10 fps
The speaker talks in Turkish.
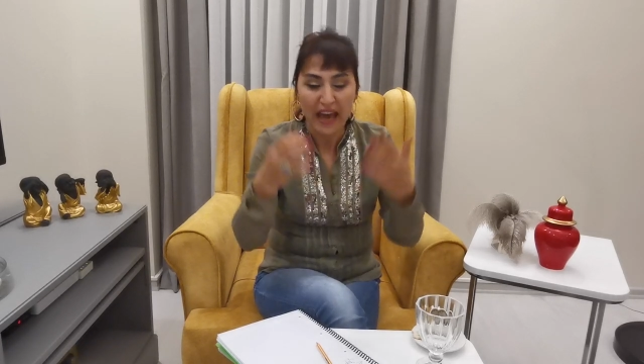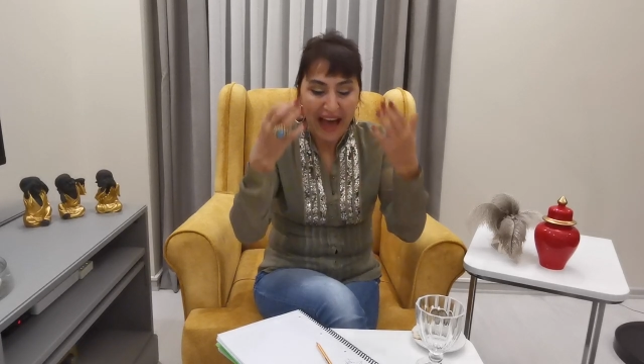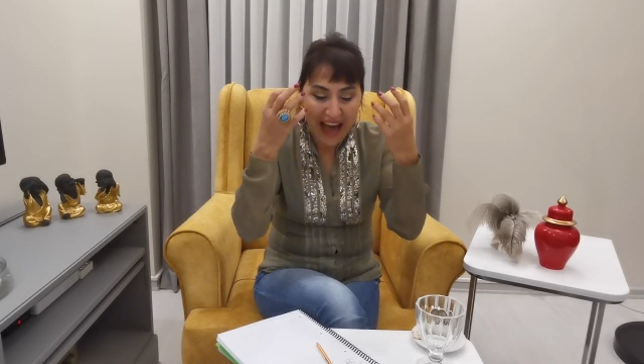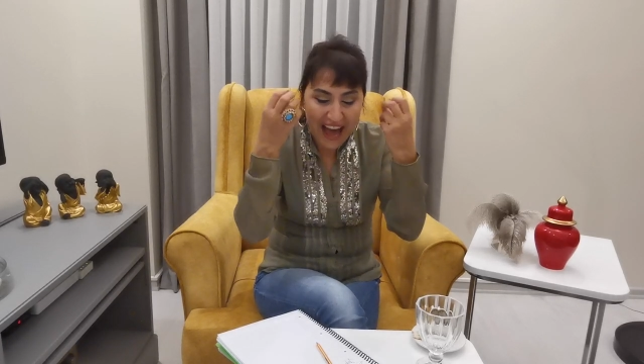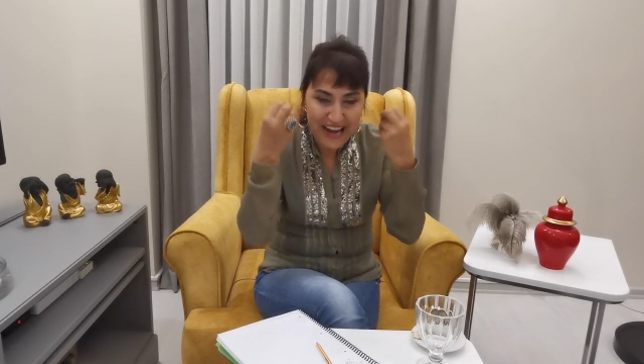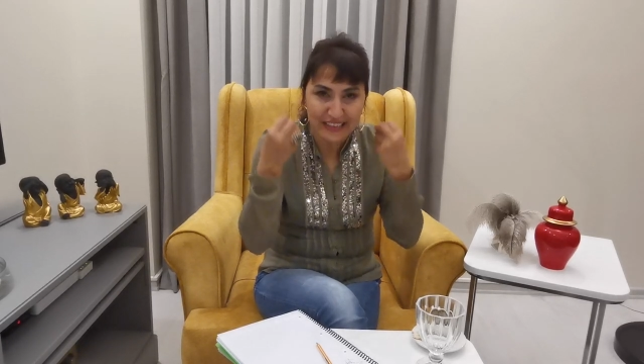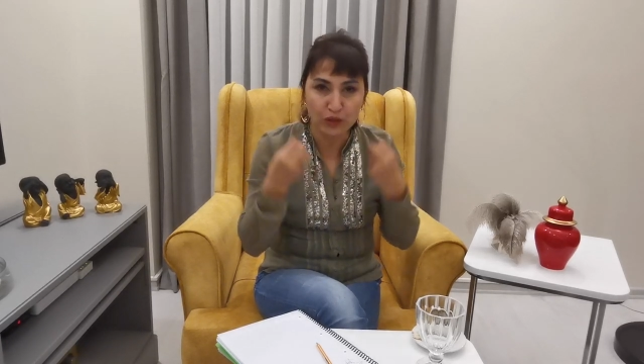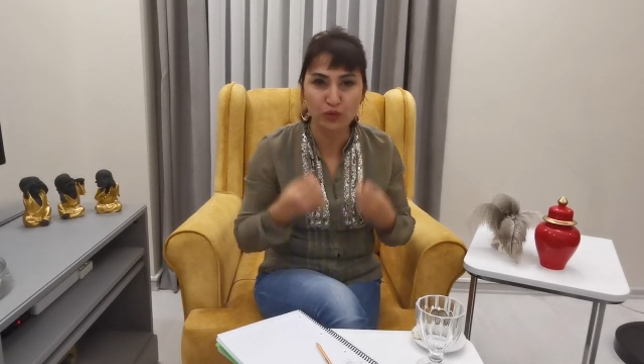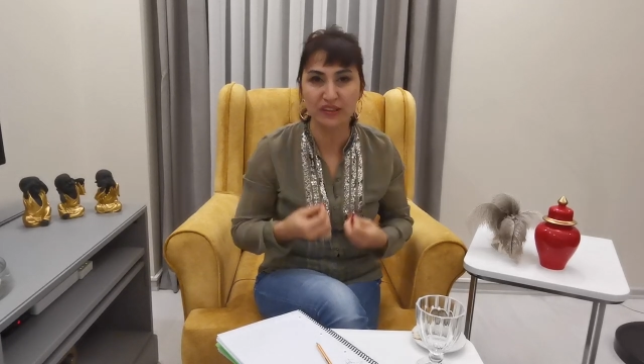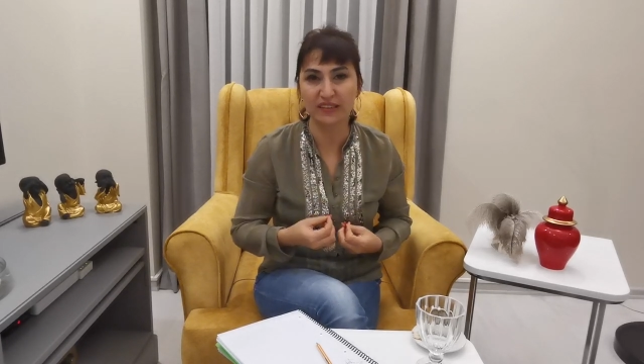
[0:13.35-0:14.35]

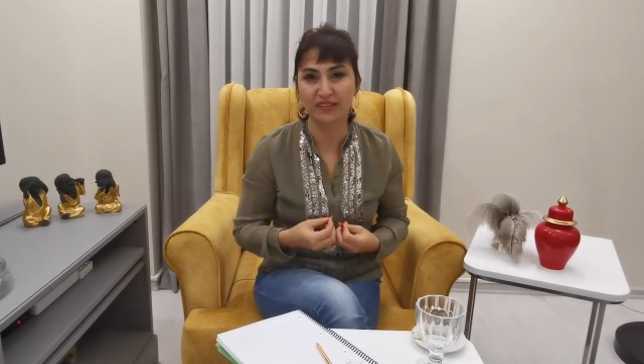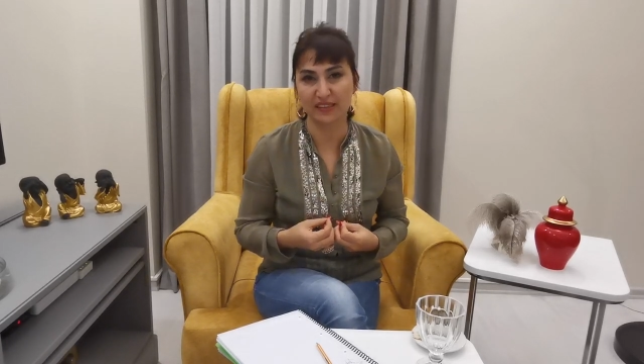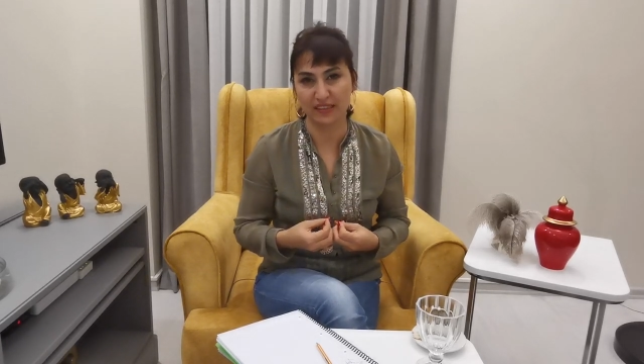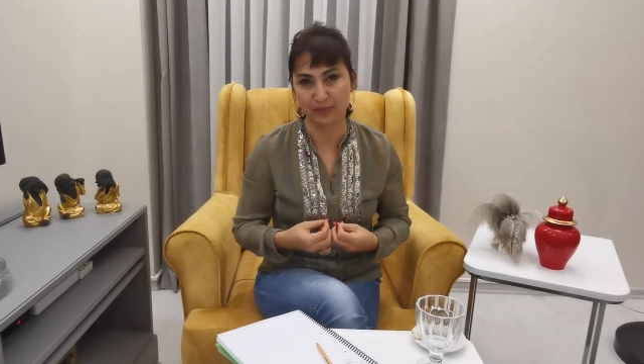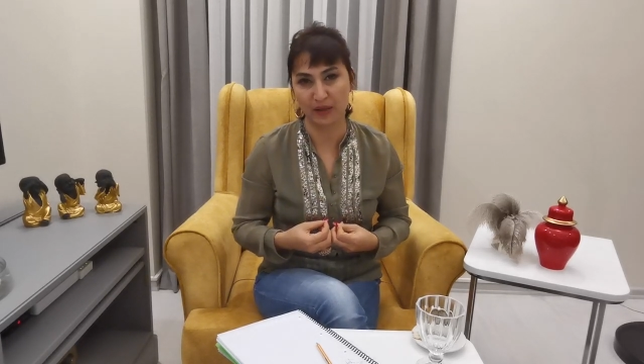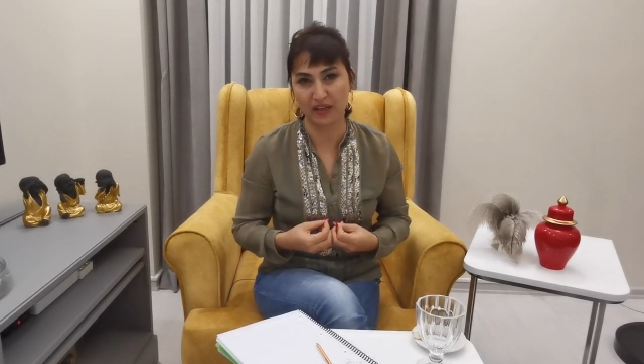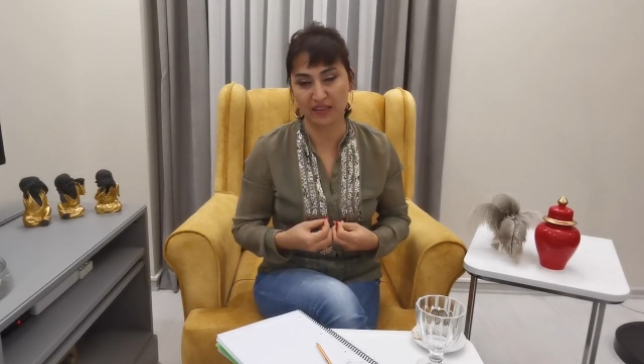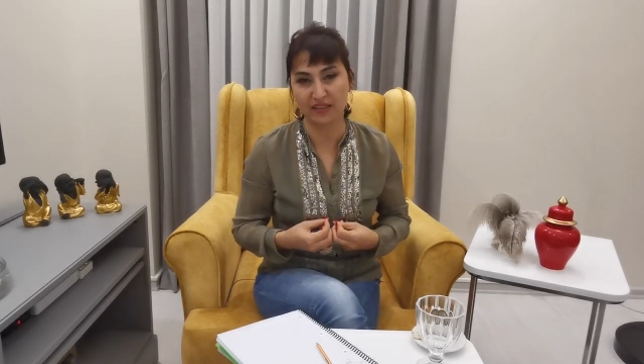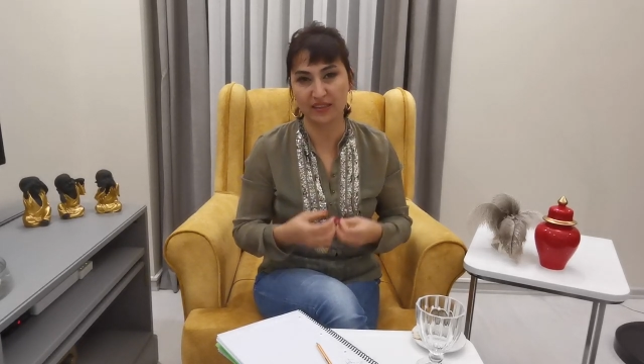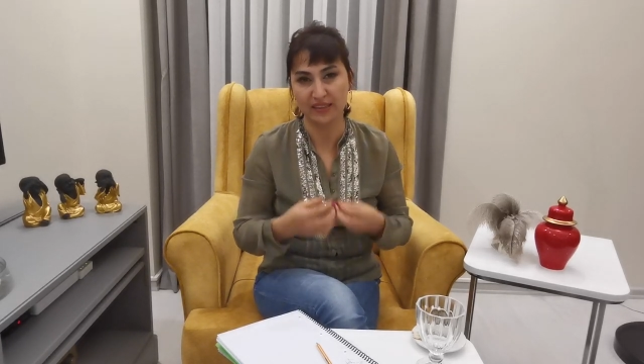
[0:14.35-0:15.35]
Her noktanız
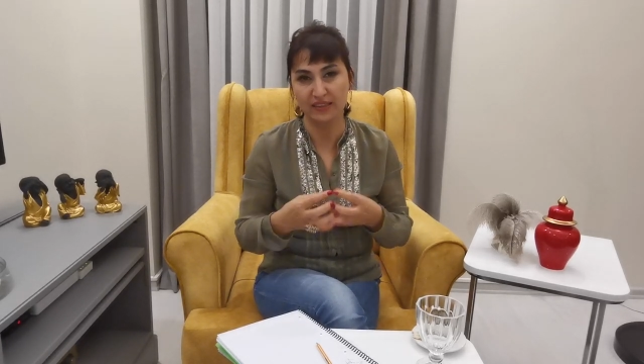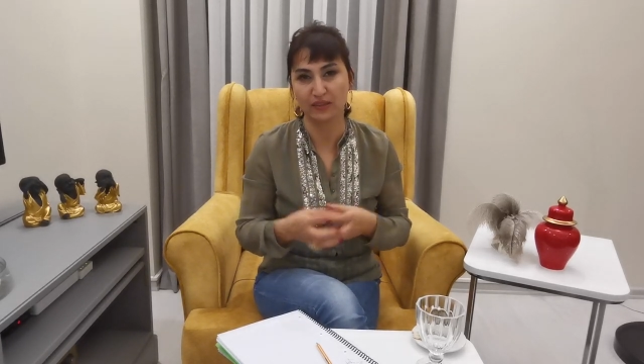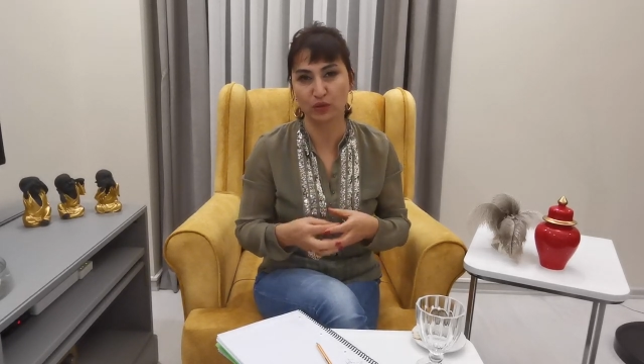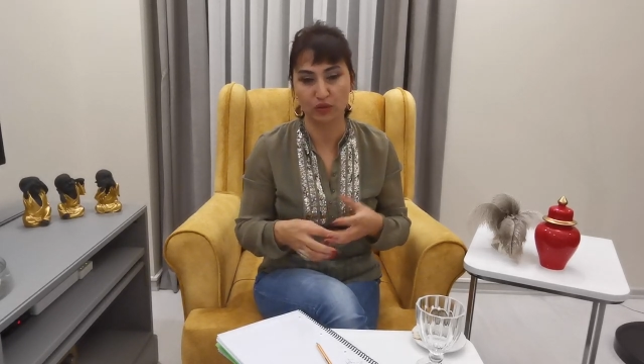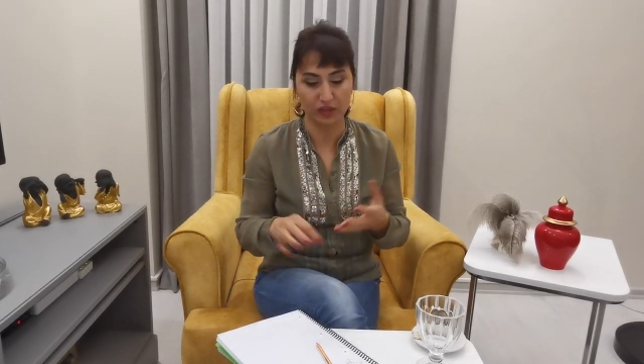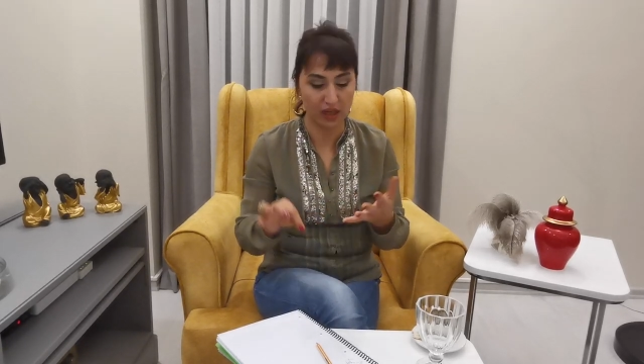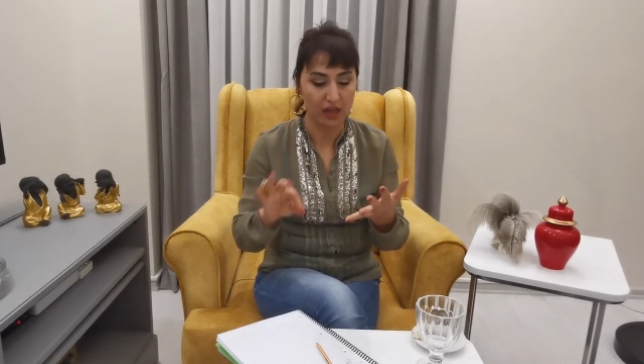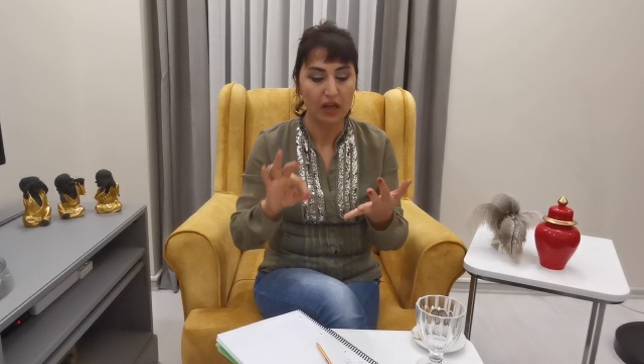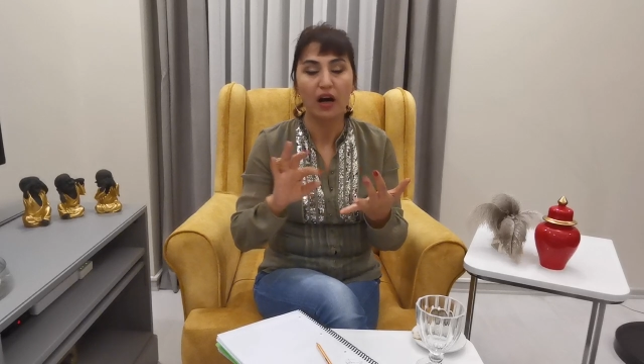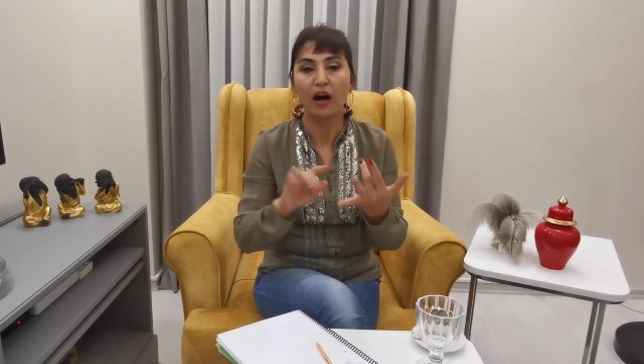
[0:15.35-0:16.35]

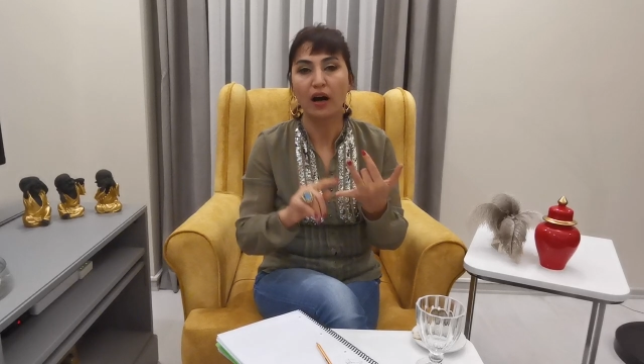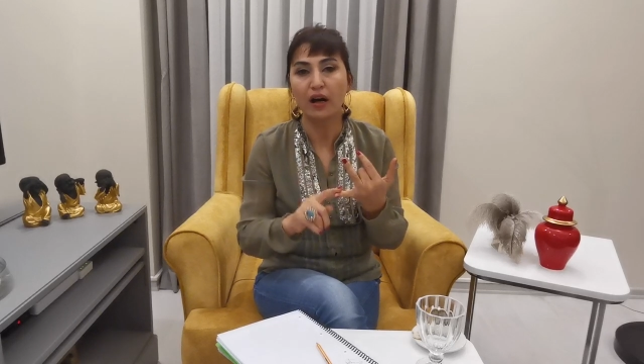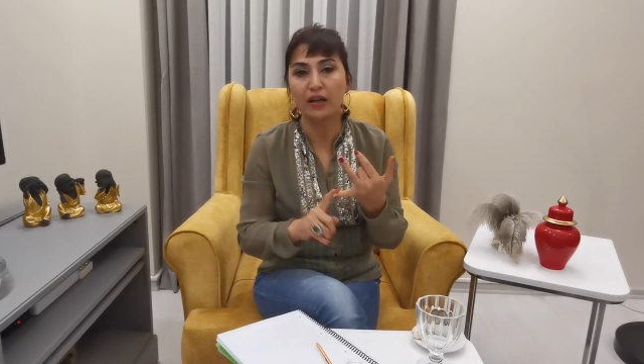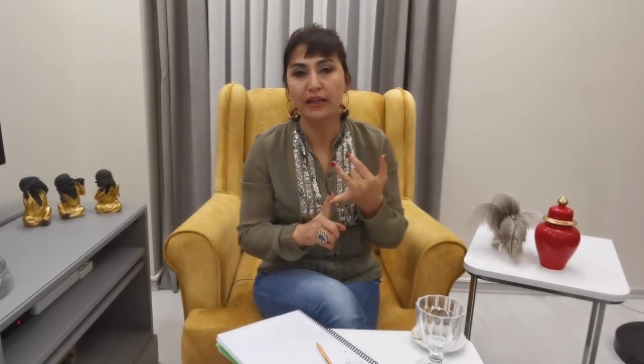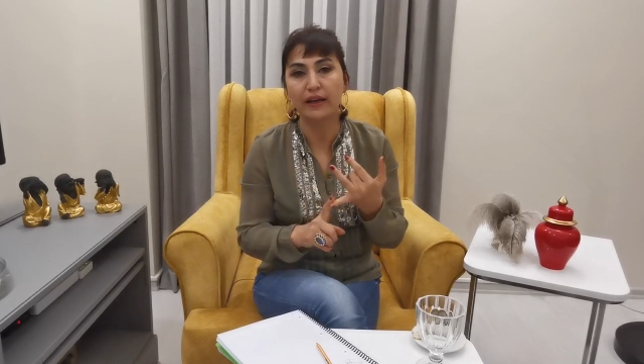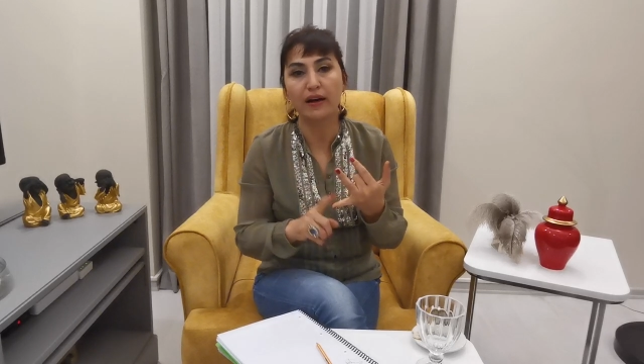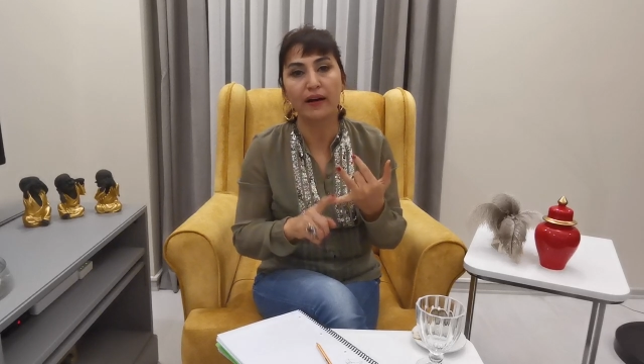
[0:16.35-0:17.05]
ıslanıyorsa aile,